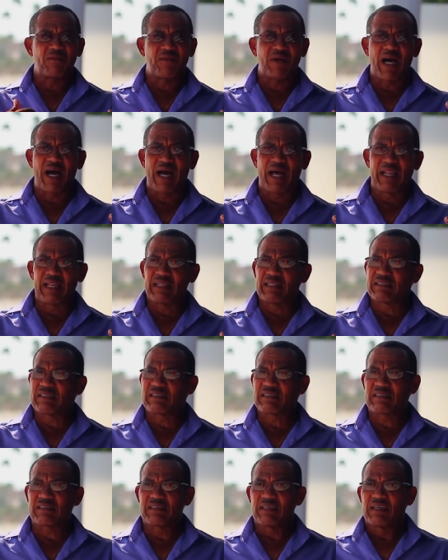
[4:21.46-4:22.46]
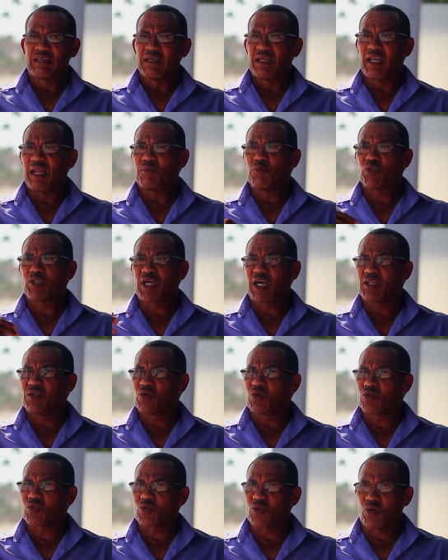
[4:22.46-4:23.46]
vals, la música
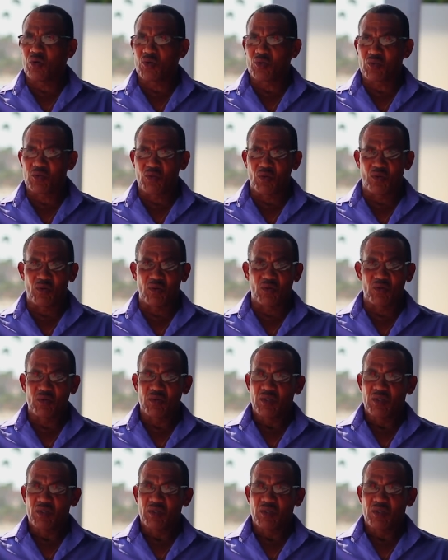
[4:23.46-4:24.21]
de nosotros.